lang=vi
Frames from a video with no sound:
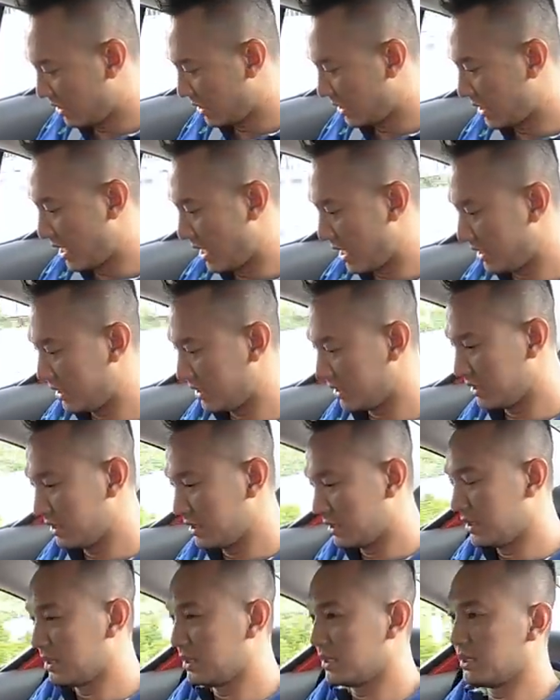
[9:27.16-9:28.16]
ngồi thế này
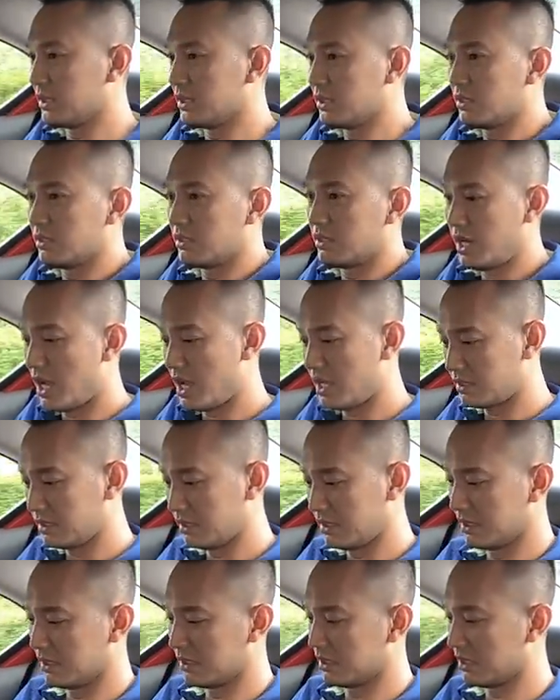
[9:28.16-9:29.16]
thì, thì, thì có khác
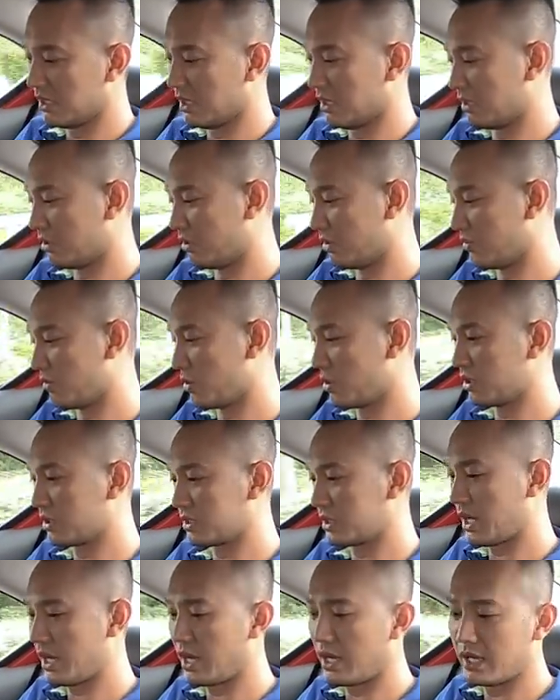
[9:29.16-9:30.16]
gì là ngồi một
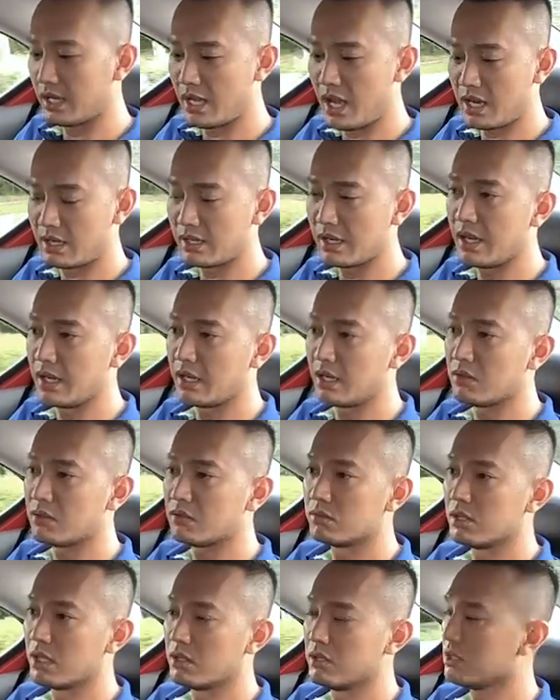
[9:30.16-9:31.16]
con xe hạng D
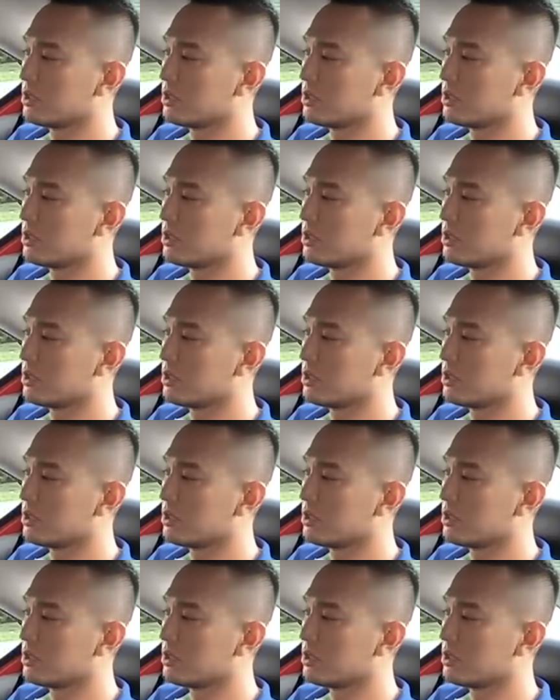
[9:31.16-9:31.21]
đâu